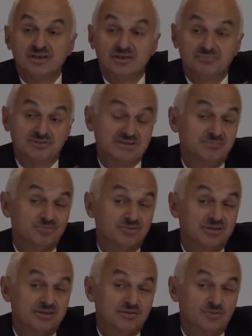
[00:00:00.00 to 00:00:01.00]
E, biz hep
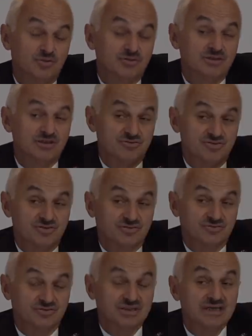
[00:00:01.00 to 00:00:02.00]
bunları kodla
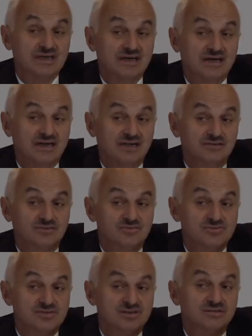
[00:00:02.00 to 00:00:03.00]
gösteriyoruz.
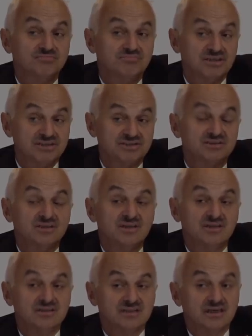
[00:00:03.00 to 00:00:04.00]
T-625,
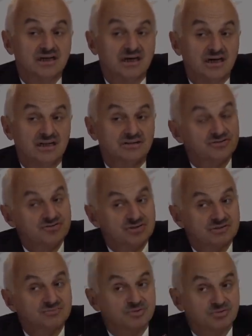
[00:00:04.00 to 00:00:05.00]

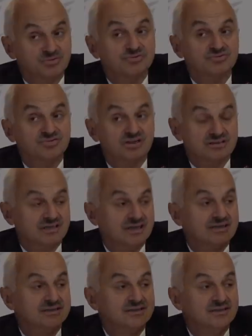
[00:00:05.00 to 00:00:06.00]
T-629 atak.